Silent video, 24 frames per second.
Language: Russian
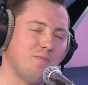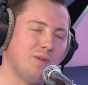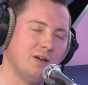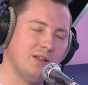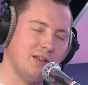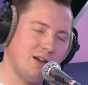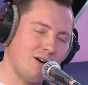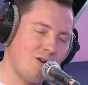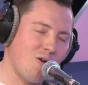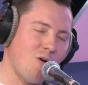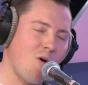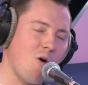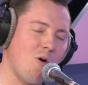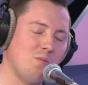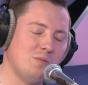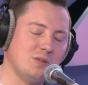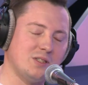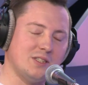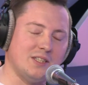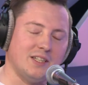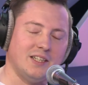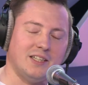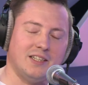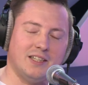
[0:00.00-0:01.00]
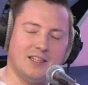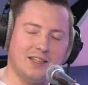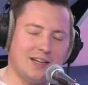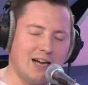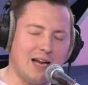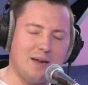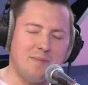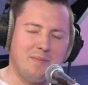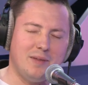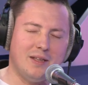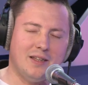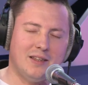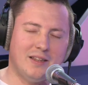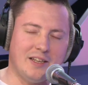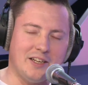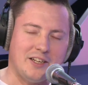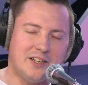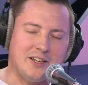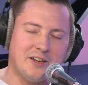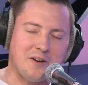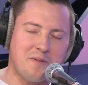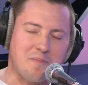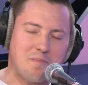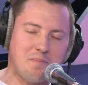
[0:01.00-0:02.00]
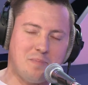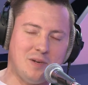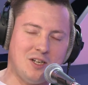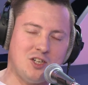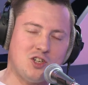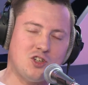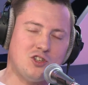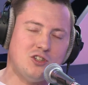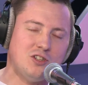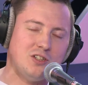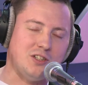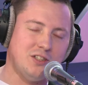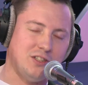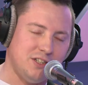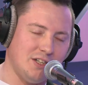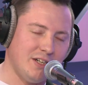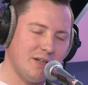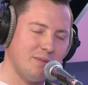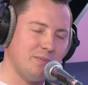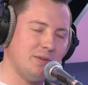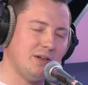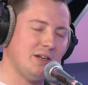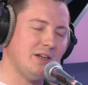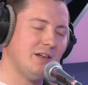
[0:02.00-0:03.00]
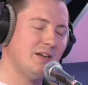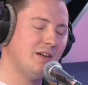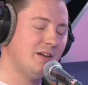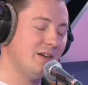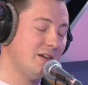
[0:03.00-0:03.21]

балагом средь каменно-кирпичных дебрей,